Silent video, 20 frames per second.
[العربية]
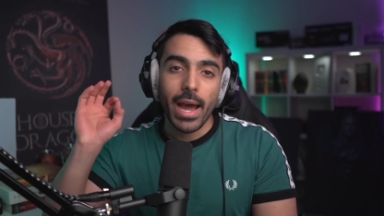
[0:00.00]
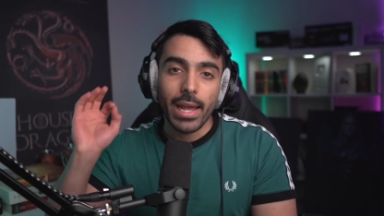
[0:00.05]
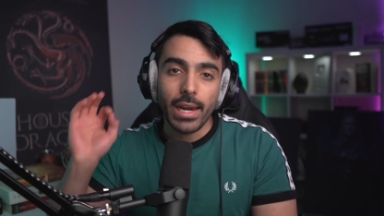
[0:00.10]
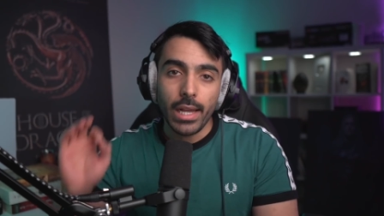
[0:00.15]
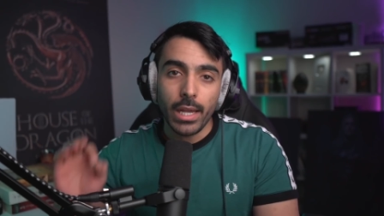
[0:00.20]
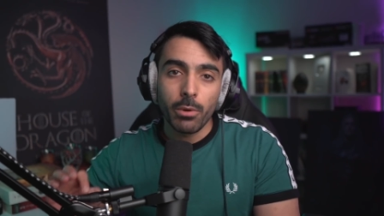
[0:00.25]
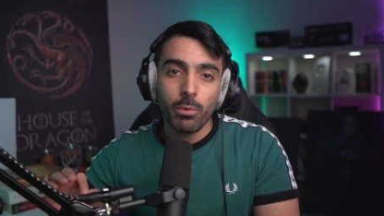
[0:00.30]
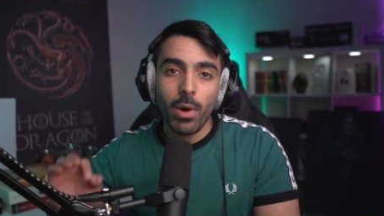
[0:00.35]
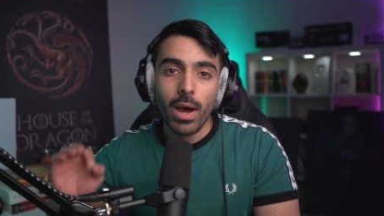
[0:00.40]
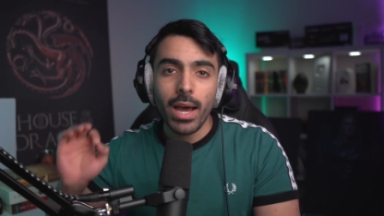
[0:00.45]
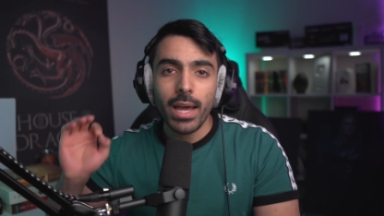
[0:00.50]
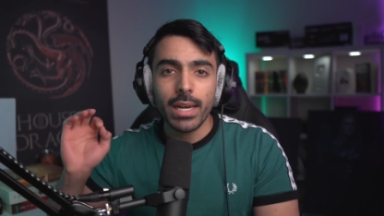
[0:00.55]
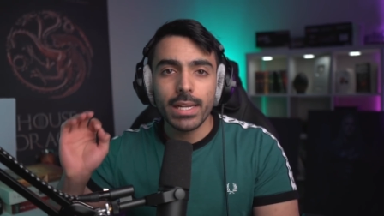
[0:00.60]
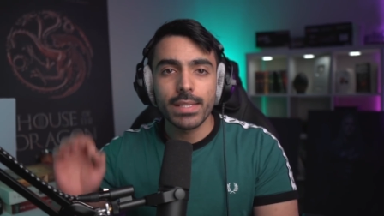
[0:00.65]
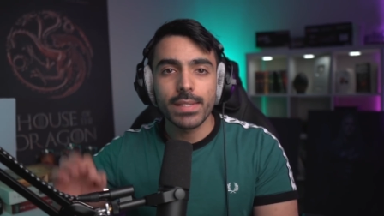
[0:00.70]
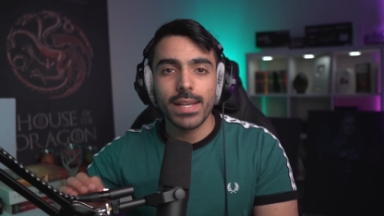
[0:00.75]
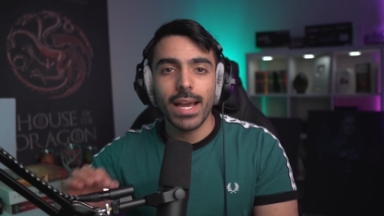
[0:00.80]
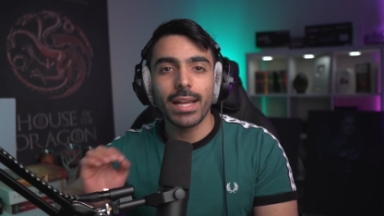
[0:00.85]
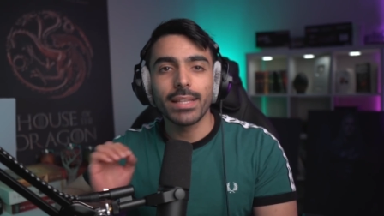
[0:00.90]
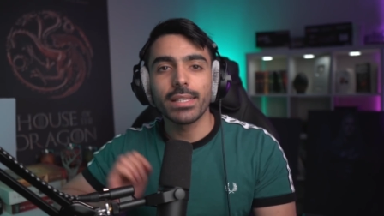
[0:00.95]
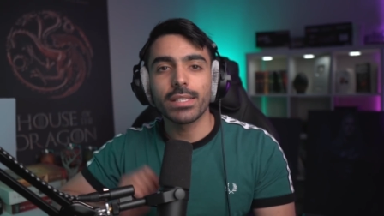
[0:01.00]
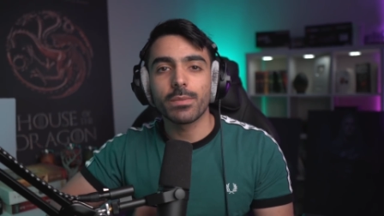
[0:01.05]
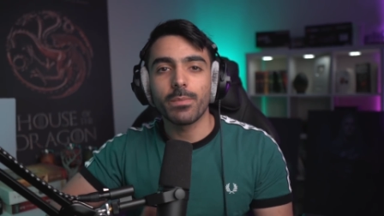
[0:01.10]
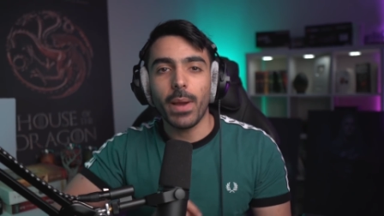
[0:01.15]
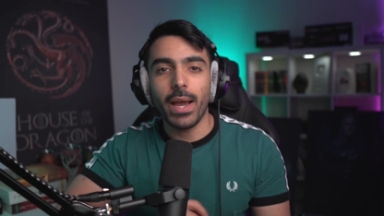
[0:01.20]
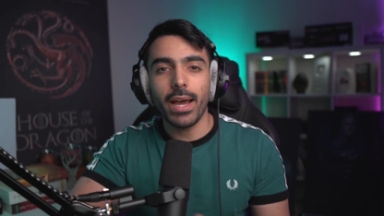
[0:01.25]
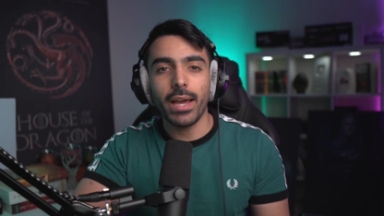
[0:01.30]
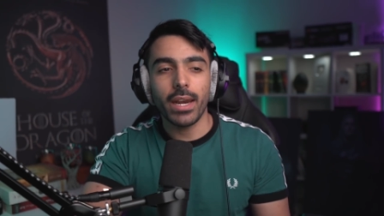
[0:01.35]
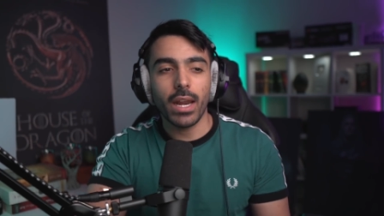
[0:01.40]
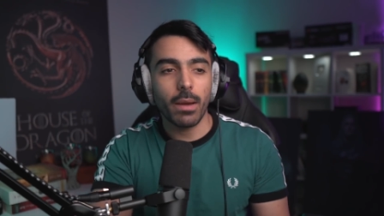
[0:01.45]
العنوان السادس
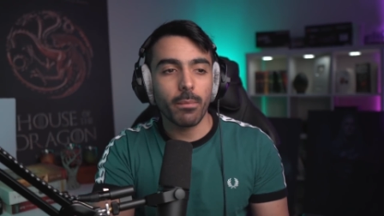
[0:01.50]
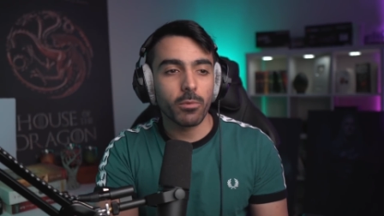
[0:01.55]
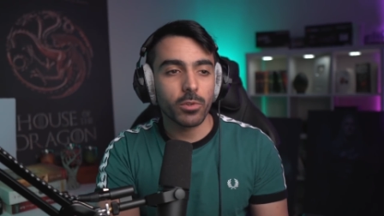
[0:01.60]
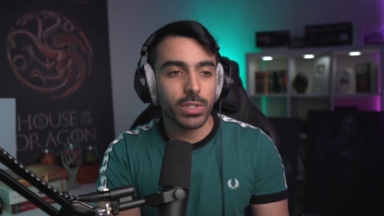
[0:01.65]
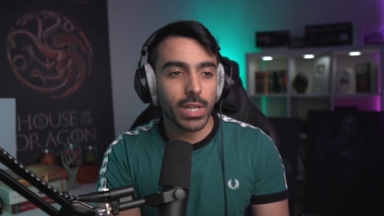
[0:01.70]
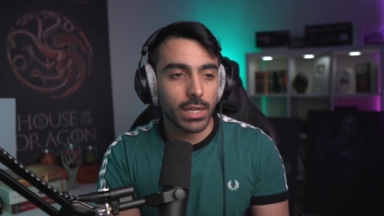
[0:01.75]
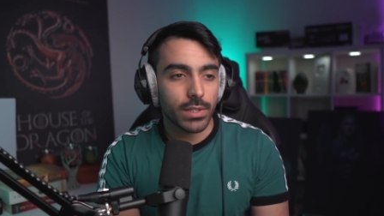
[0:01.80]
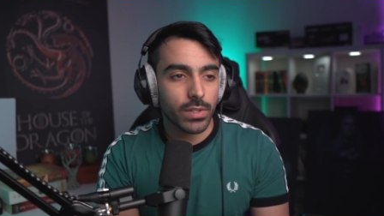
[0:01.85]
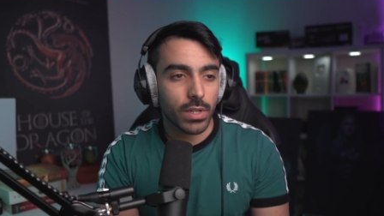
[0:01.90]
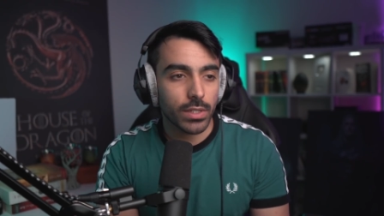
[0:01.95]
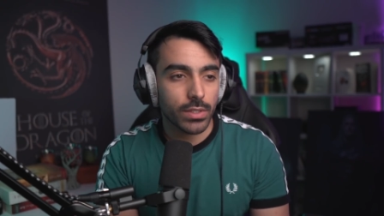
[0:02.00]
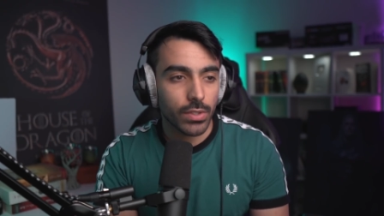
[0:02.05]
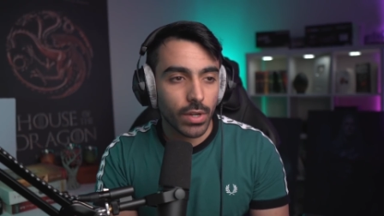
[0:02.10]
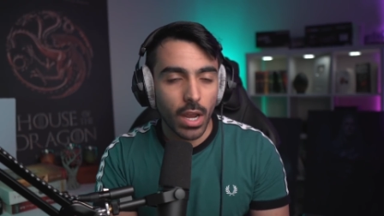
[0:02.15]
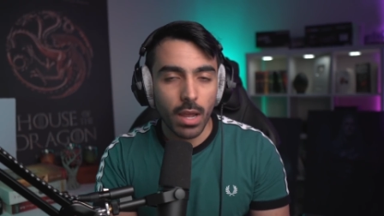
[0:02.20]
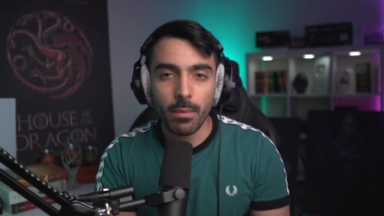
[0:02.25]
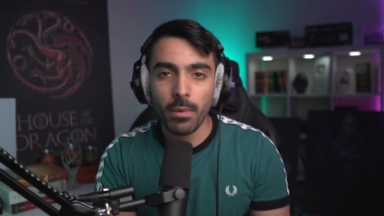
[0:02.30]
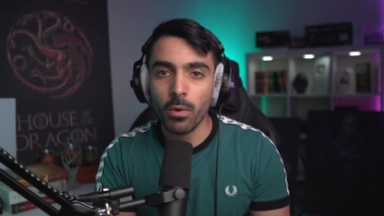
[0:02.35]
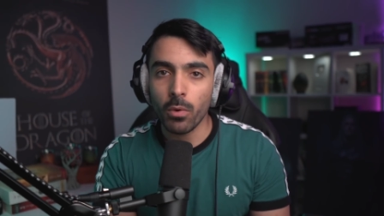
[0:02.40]
معانا مسلسل دراما